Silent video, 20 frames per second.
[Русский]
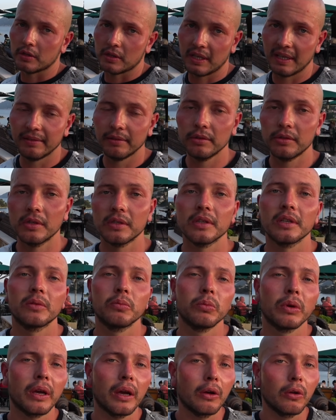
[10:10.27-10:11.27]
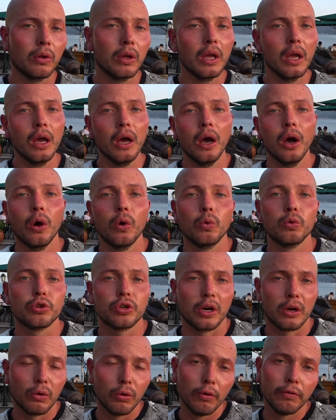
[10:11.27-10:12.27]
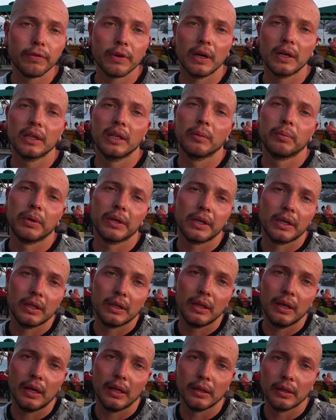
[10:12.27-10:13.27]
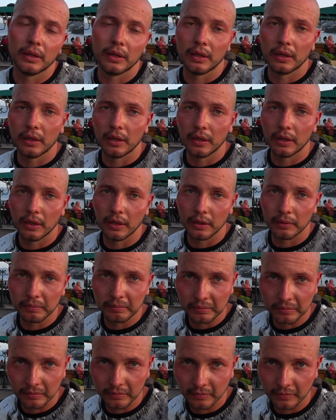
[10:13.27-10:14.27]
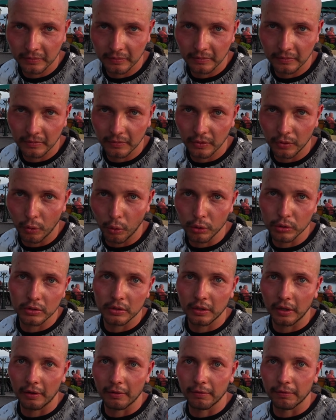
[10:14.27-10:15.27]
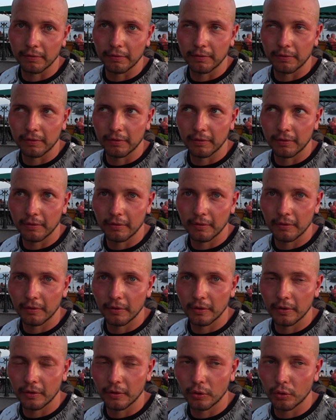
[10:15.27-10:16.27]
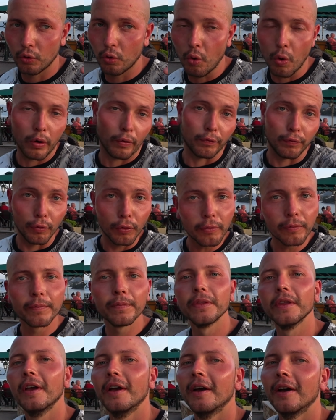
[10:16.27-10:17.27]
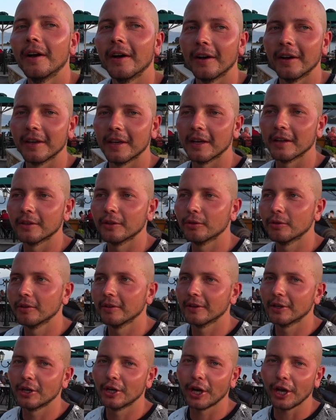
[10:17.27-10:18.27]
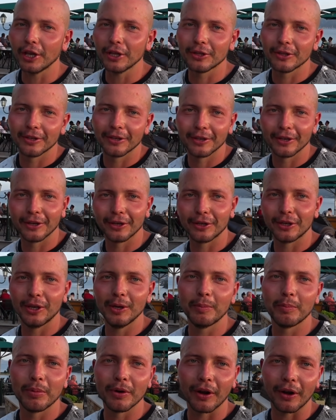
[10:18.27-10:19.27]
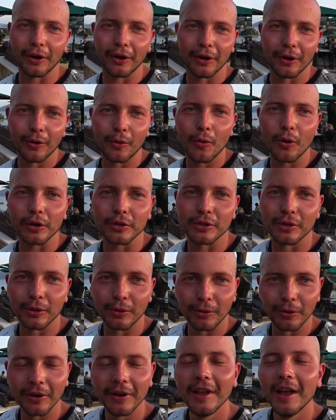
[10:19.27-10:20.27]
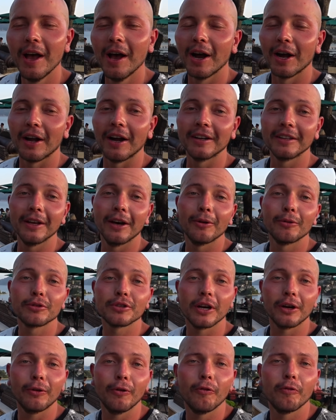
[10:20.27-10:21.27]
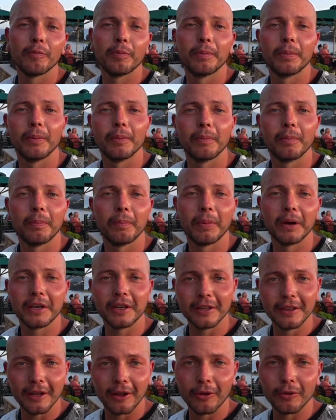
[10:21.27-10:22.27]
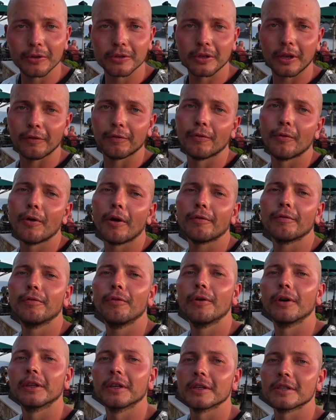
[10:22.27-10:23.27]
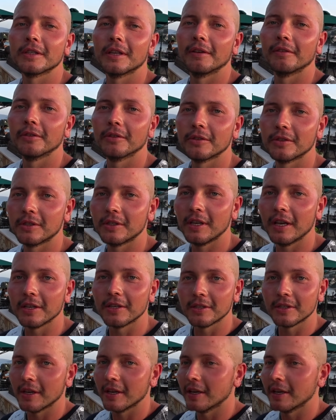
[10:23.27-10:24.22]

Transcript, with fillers: оставил здесь адмирал Ушаков, когда покидал э, остров Корфу. Корфу. А я Крит, Кипр, Корсику. Когда Ушаков покидал остров Корфу, он оставил здесь